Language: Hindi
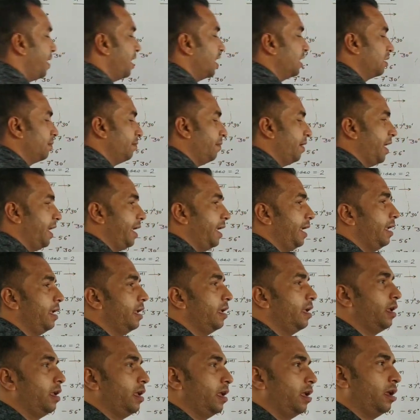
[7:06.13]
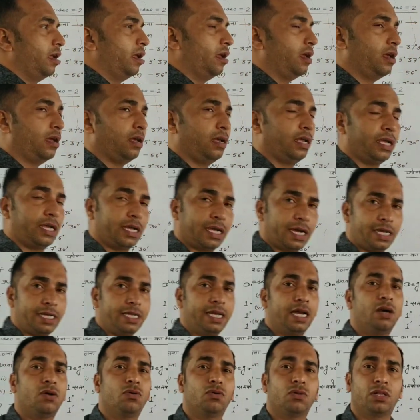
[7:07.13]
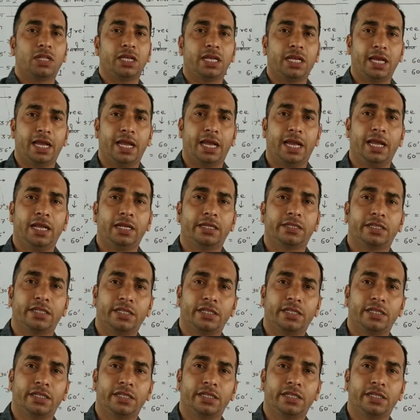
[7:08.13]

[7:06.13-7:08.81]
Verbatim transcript: पास में इकाइयाँ होती हैं